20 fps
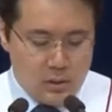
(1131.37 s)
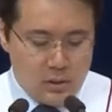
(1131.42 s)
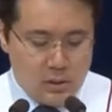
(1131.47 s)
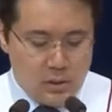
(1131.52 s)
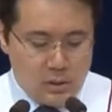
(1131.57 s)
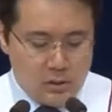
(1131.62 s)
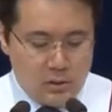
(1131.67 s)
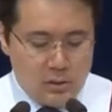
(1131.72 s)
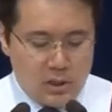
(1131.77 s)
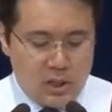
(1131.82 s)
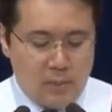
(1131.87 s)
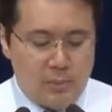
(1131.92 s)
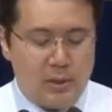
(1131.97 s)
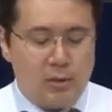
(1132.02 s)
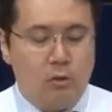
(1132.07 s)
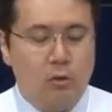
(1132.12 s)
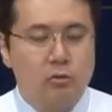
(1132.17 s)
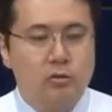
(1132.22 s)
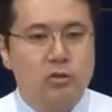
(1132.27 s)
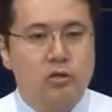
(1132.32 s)
えこ
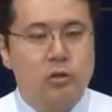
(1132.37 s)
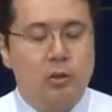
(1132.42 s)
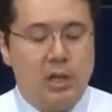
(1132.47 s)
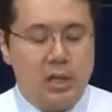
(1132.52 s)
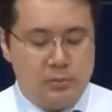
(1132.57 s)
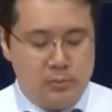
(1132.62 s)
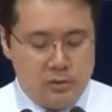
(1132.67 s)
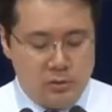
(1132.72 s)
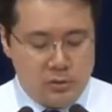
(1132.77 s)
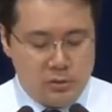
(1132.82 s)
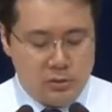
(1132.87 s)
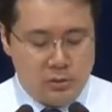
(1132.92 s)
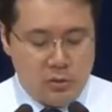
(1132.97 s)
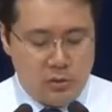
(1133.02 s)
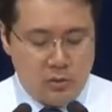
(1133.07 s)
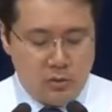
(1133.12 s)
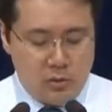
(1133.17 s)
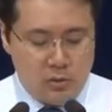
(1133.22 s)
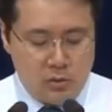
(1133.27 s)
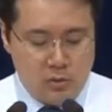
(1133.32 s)
の木を植えて
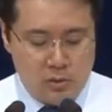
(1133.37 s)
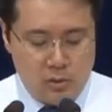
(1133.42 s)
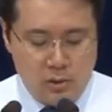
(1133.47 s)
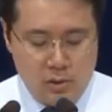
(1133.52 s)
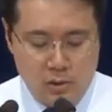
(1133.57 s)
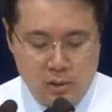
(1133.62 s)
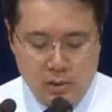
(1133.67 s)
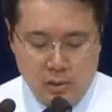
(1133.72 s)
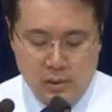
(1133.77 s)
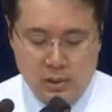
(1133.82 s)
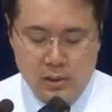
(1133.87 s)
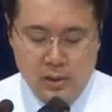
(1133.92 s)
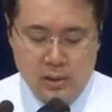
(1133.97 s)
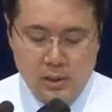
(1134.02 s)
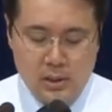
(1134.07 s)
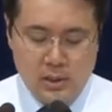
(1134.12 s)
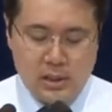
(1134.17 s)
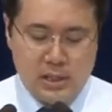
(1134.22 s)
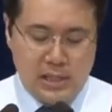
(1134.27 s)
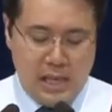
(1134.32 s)
礼拝を
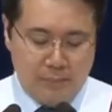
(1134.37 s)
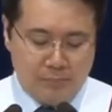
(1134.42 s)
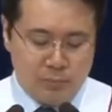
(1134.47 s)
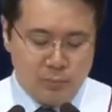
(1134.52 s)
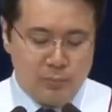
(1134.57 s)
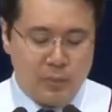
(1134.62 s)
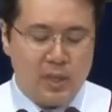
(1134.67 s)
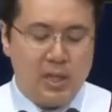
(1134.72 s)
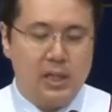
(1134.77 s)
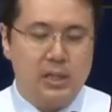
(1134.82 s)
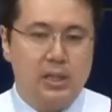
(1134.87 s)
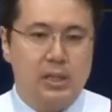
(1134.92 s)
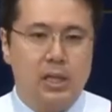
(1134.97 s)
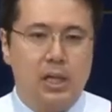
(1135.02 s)
捧げたわけです。